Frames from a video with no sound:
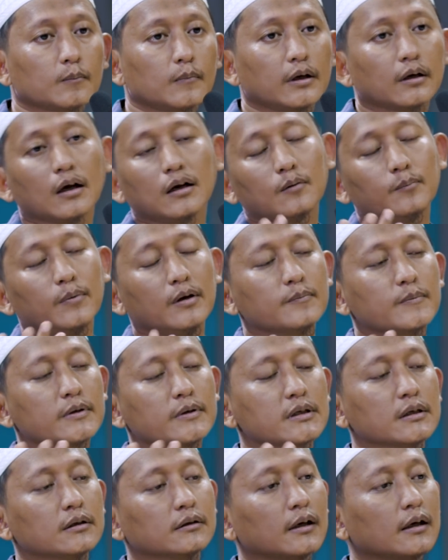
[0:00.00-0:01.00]
Mereka lebih
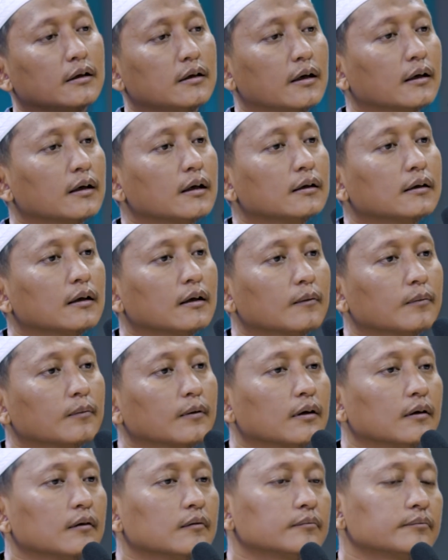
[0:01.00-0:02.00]
mencintai dari kita,
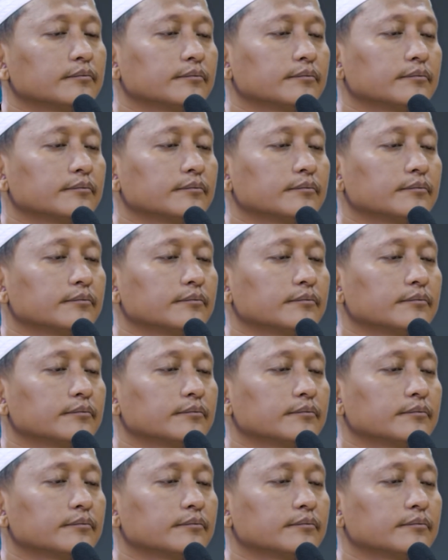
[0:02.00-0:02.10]
Pak.